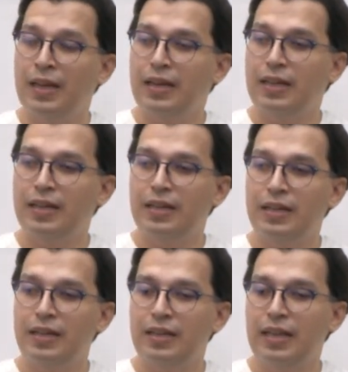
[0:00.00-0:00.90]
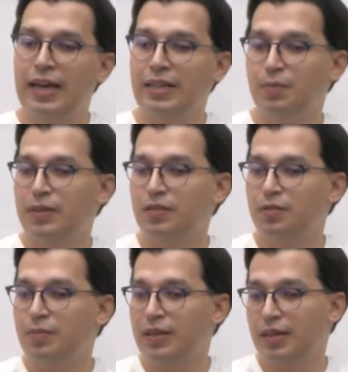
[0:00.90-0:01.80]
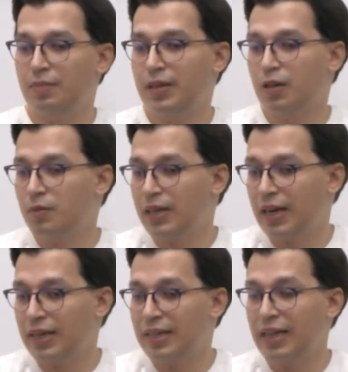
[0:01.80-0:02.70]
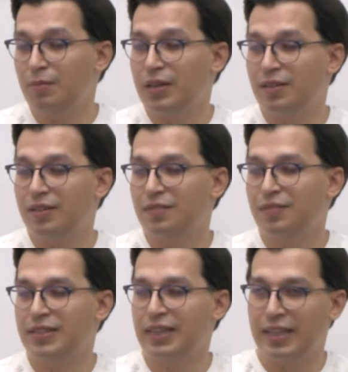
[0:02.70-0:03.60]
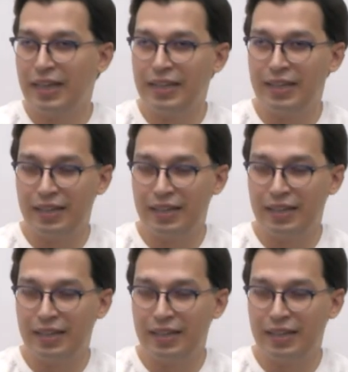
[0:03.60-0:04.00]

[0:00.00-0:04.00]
آه، لاحظت باسكو بكوني راني نعمل في الصيدلي